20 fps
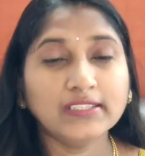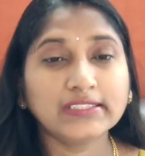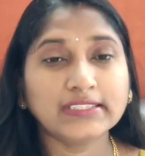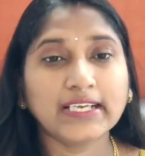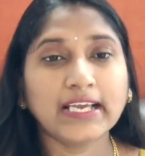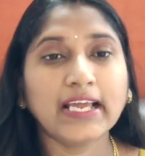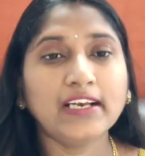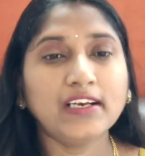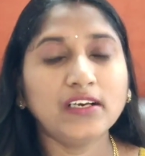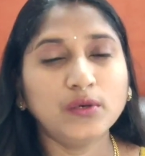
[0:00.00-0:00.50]
ఆ
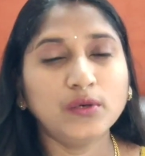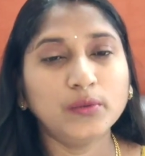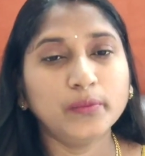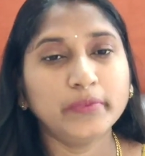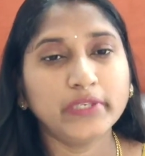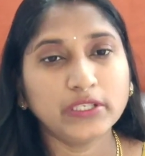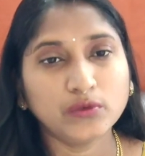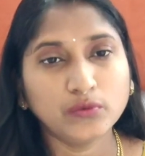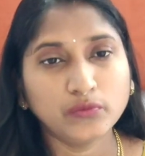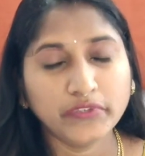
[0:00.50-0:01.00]
స్కాన్లో
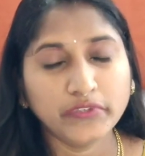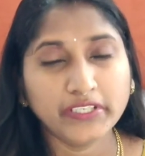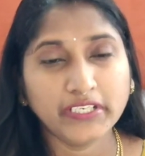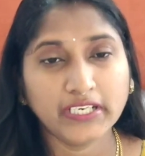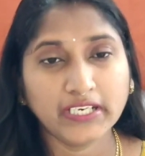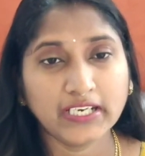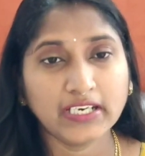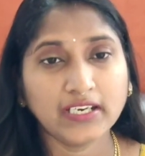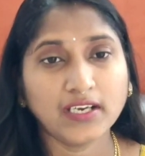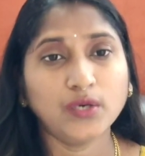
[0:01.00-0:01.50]
మీకు
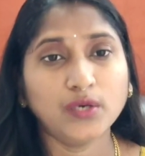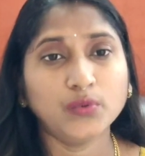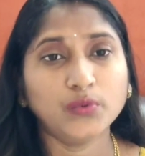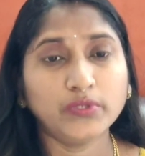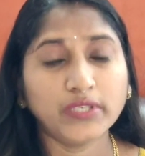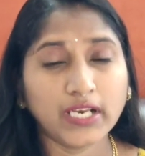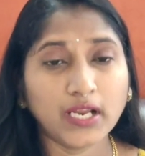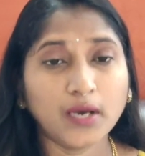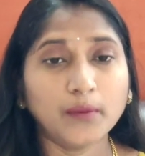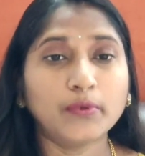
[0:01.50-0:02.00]
వీర్యకణాలు
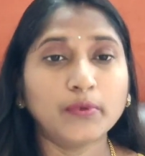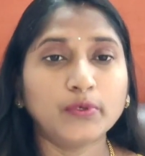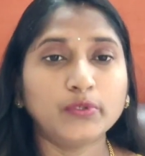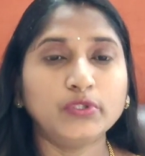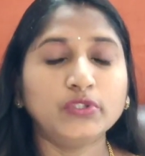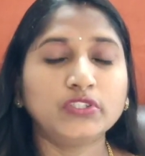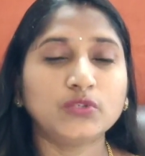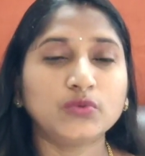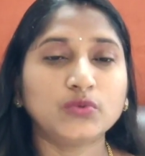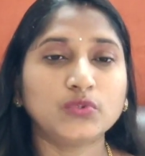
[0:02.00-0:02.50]
ఎలా
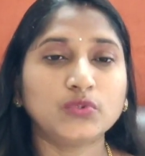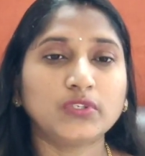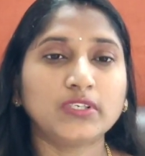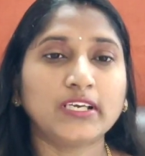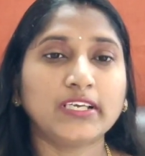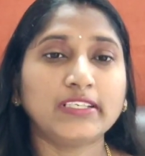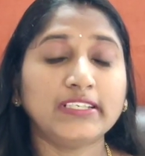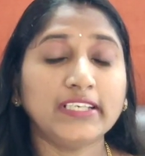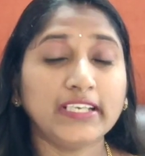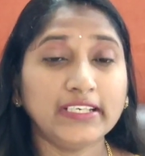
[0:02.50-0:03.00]
ప్రొడ్యూస్
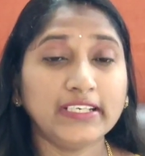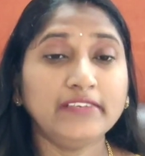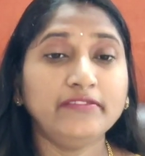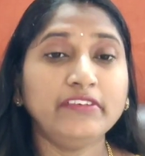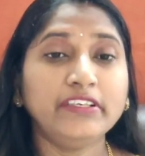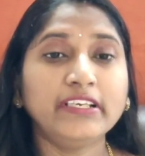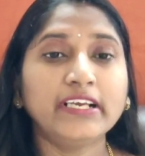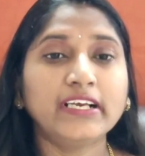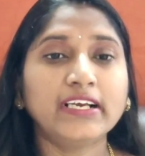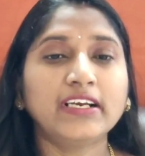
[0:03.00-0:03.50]
అవుతున్నాయి ఎన్ని
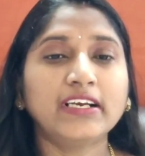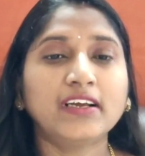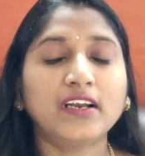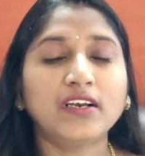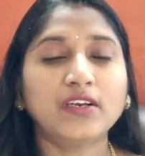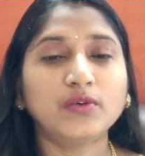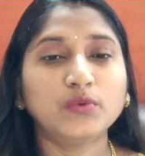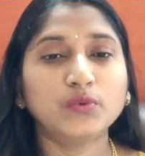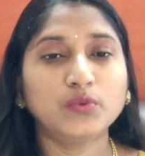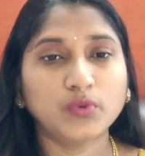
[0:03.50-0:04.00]

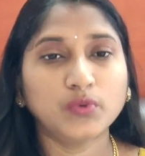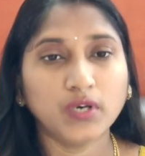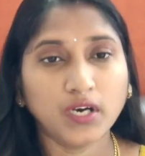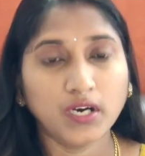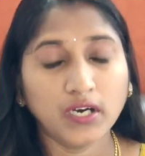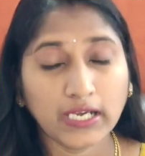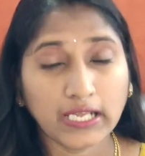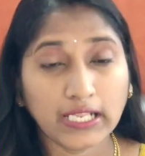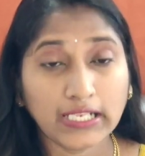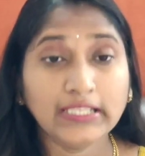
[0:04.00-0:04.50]
వీర్యకణాలు
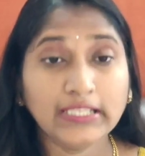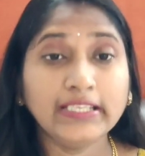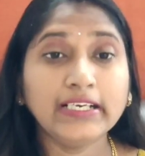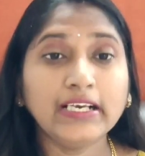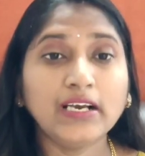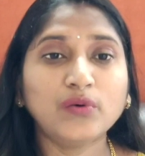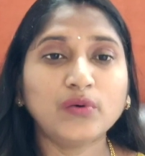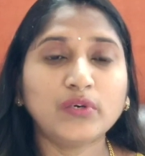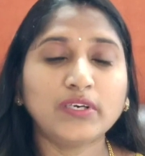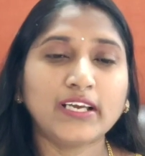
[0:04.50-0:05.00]

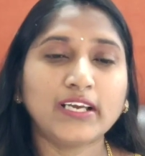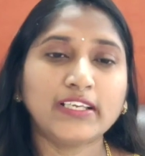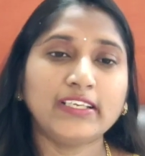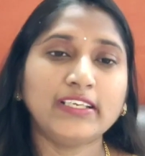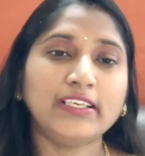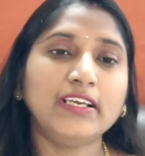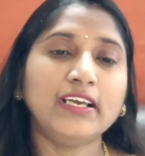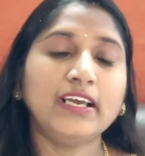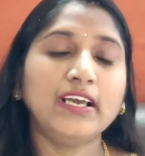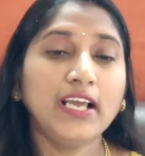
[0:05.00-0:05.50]
హెల్దీగా
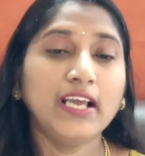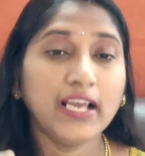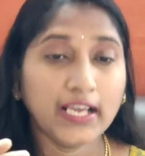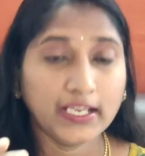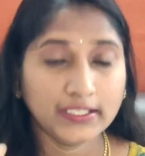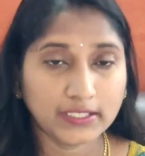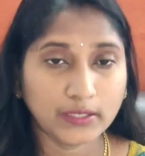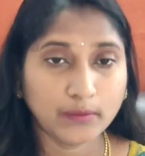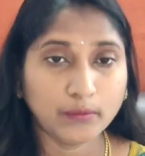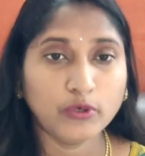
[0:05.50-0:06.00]
ఉన్నాయి
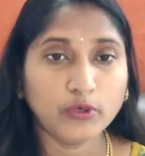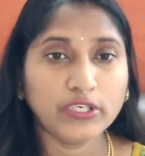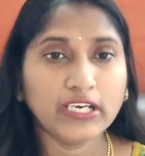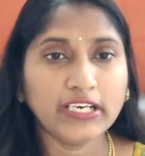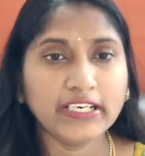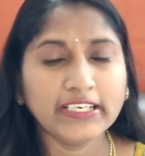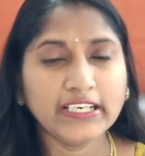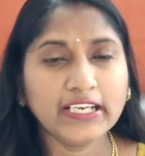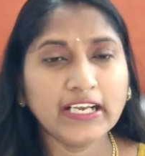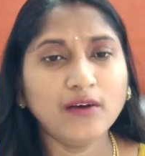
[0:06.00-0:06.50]
ఏదైనా
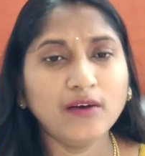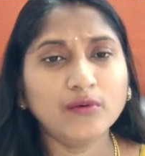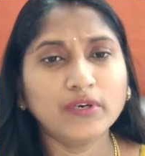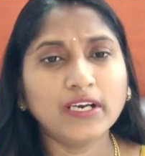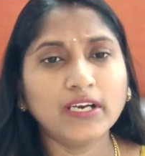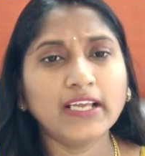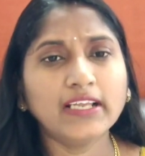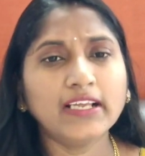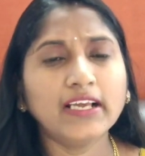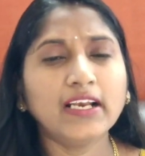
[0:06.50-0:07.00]
మొటిలిటీగా
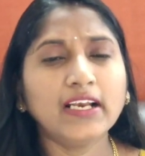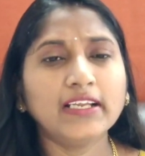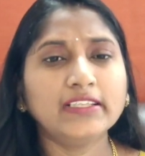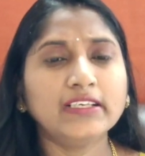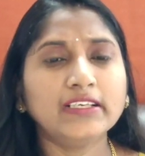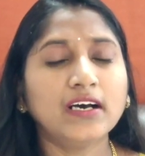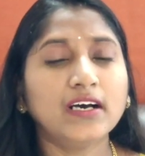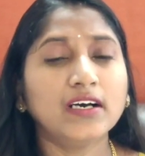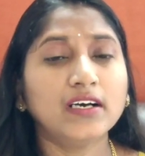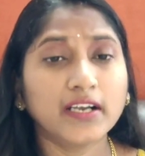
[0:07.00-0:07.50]
ఉన్నాయా
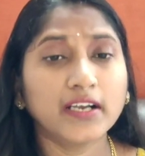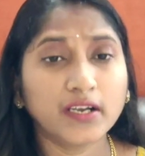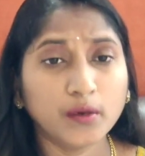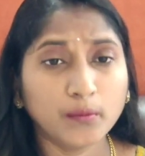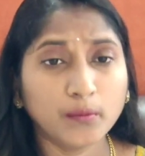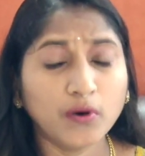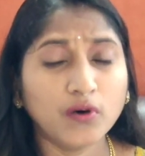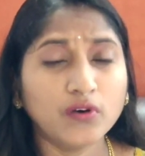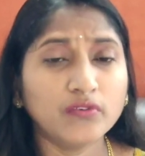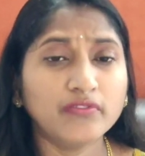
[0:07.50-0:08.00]
లేదా యొక్క
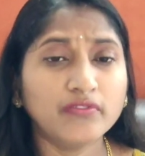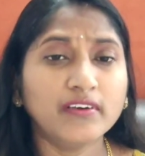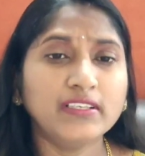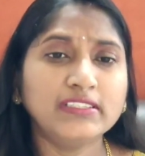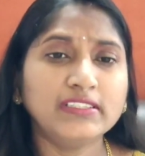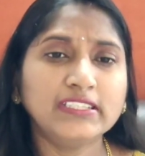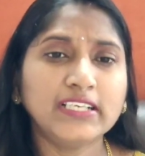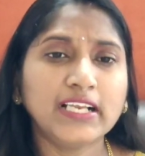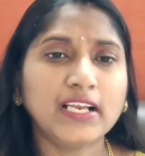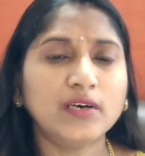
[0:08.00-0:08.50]

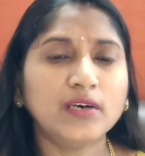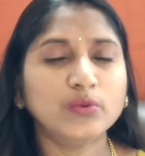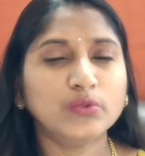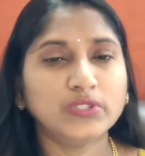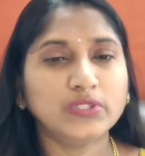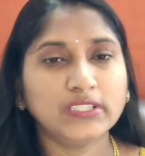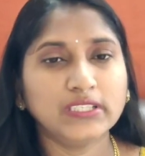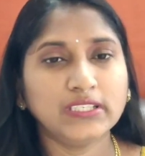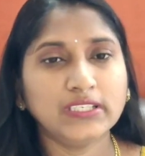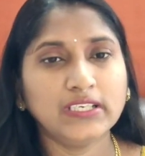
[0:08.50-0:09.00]
మార్ఫాలజీ ఎలా
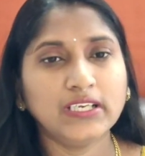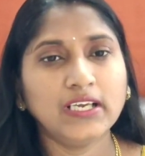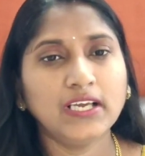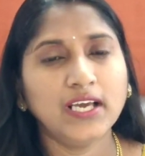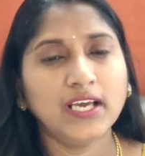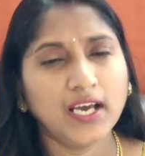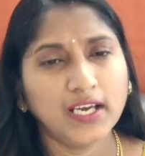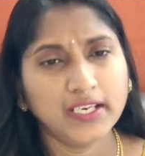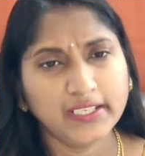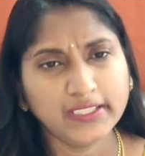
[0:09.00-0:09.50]
ఉంది
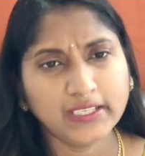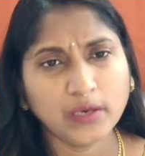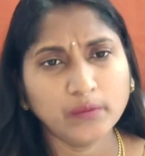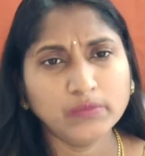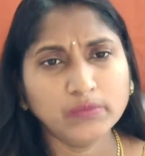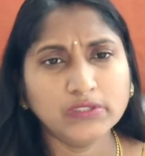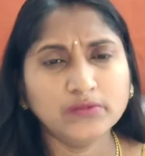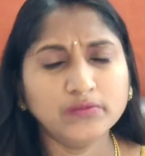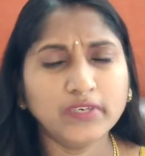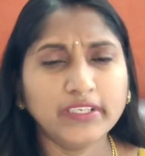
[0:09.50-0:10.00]
అనేది
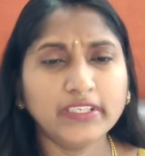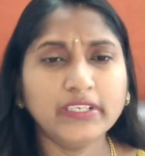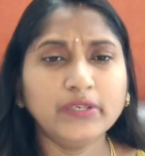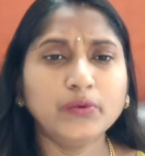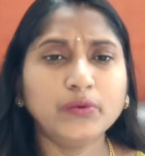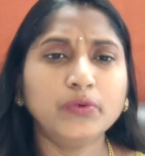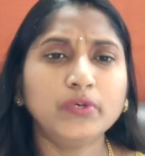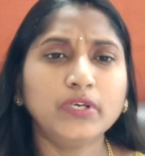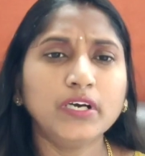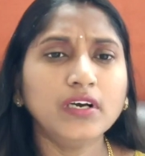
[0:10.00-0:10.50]
అంశం అన్నీ
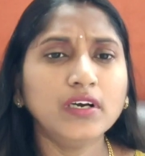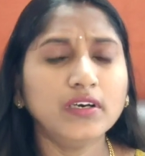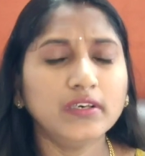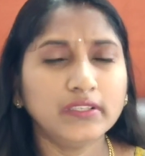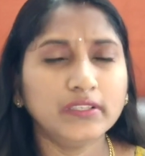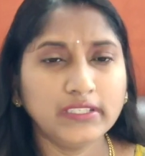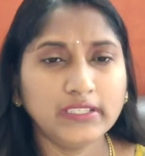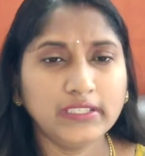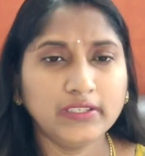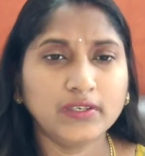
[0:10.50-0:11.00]
కూడా
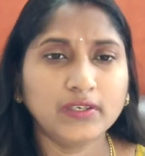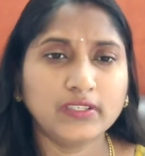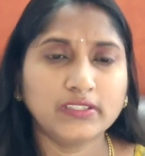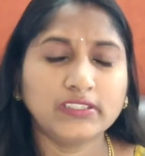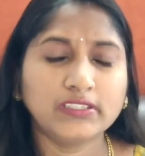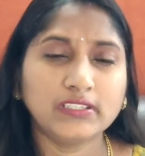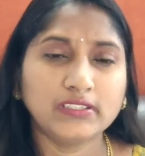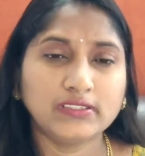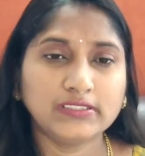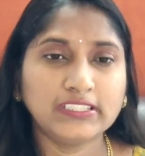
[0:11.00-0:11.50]
ఈ యొక్క
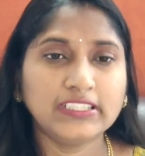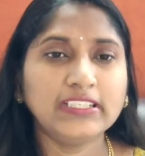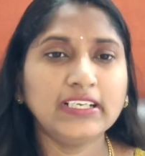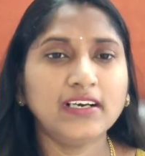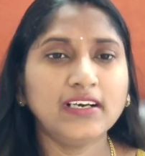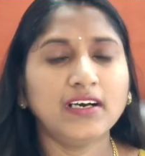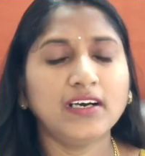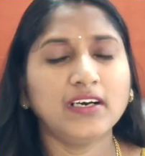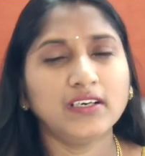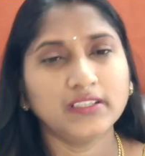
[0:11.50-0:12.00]
చిన్న
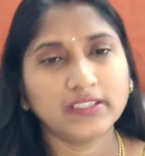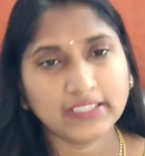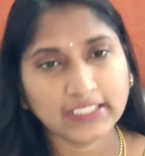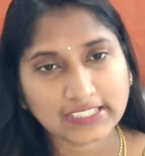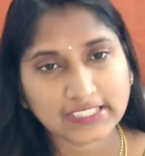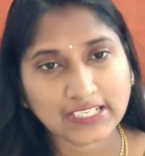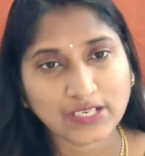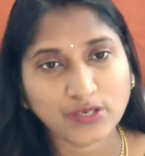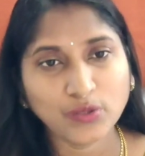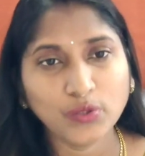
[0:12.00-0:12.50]

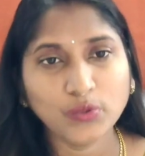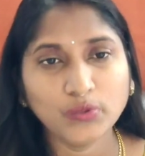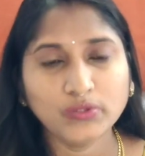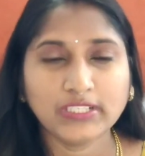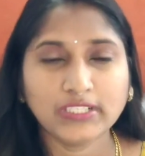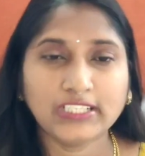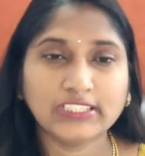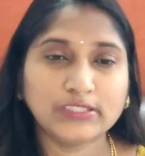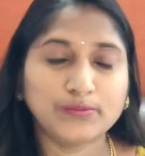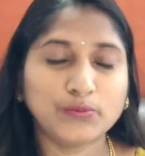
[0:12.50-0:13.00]
టెస్ట్లో
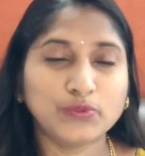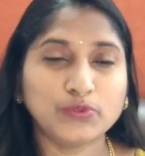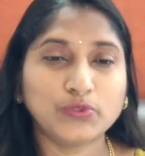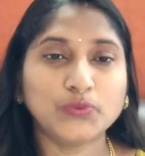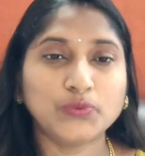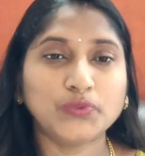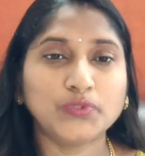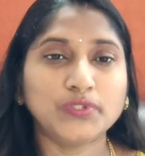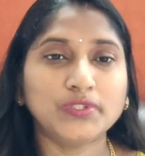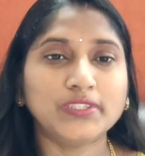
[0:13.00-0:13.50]

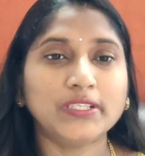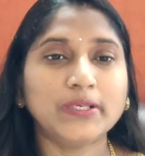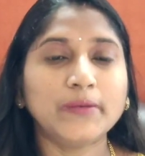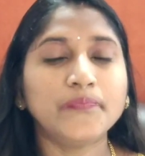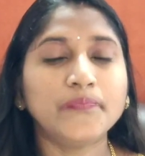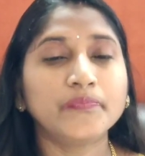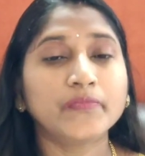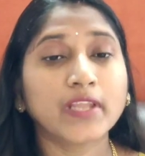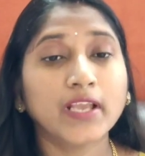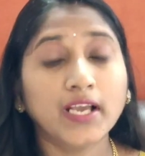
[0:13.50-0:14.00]
తెలిసిపోతూ ఉంటుంది